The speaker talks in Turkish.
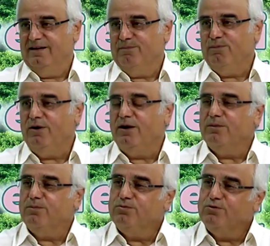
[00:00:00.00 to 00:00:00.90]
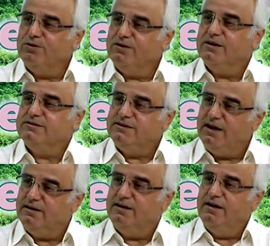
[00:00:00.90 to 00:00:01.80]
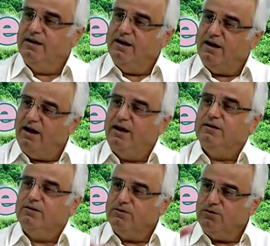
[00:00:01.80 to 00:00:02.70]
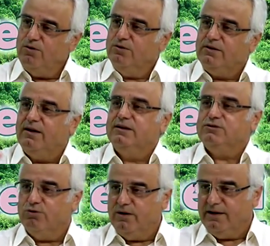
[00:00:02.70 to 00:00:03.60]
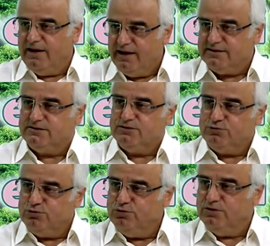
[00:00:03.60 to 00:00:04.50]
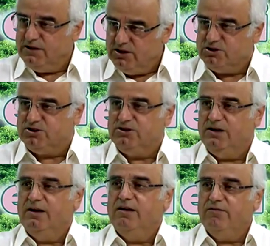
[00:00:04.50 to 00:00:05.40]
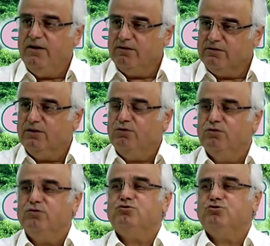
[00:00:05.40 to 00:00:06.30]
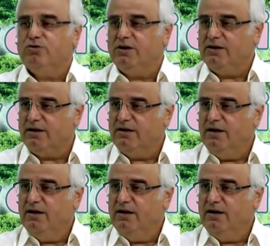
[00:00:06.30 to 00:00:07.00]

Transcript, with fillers: Böyle dururken sen al 10 tane soğanı ez, suyunu iç veyahut da günlük şu kadar